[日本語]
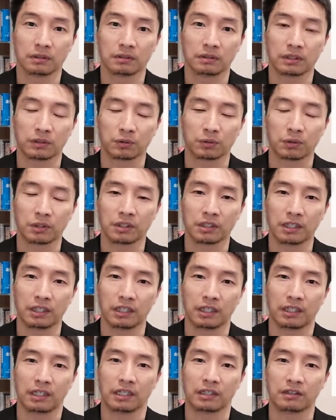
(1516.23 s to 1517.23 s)
じゃあそれ
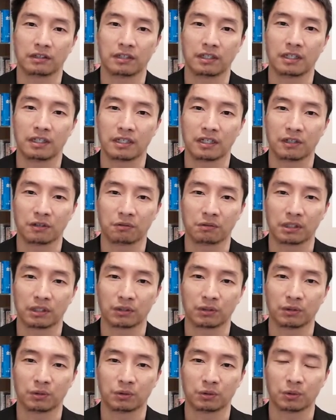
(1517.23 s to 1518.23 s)
でやっていけるのか
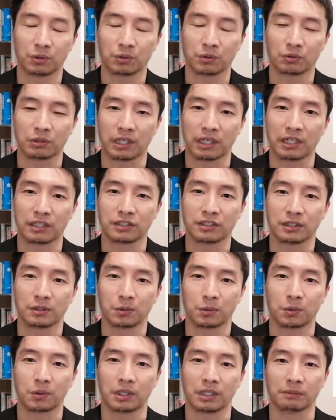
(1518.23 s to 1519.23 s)
というと、ちょっと怪しい
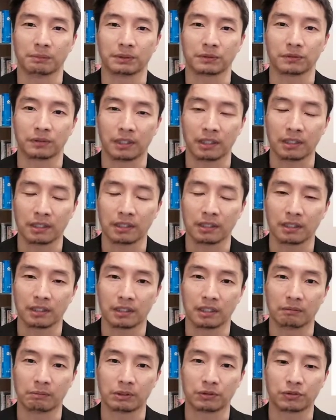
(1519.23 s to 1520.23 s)
ところがありますね。
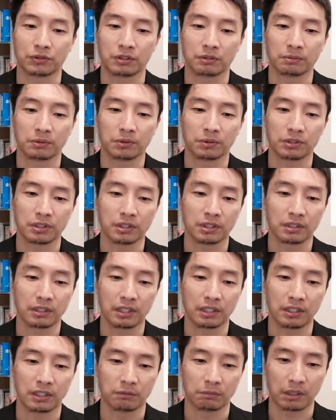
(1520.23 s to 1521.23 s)
えー、まず自分の人
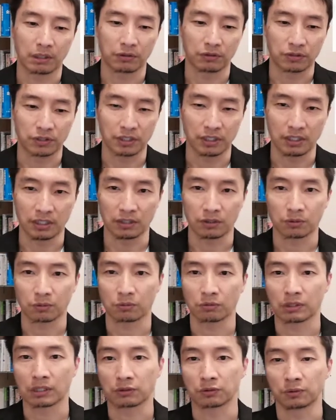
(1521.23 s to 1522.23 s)
件費もあるし、そ
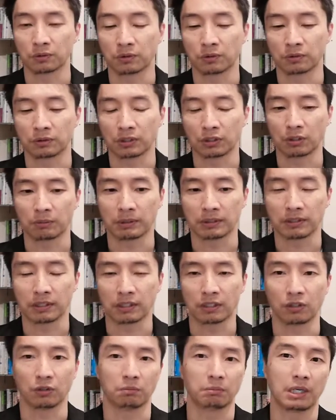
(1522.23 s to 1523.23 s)
の他その、例えば
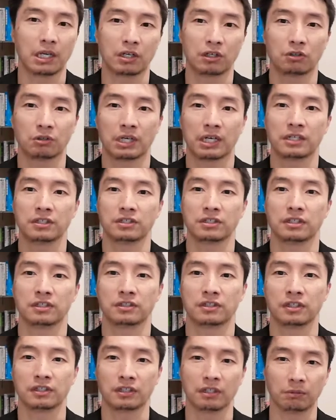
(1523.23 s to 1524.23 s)
さっきのメール配信
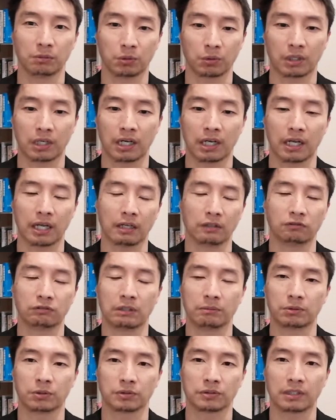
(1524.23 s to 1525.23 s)
システムとか、
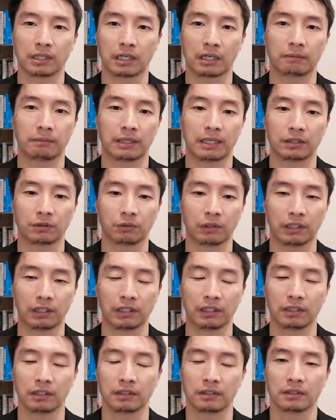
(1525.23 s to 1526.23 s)
ウェブのサーバーとか
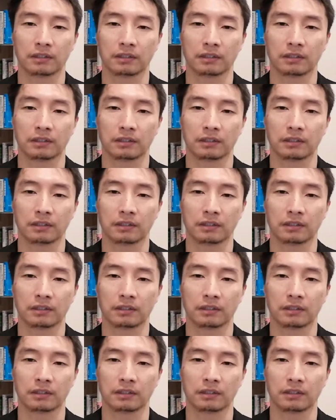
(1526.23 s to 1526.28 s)
ね、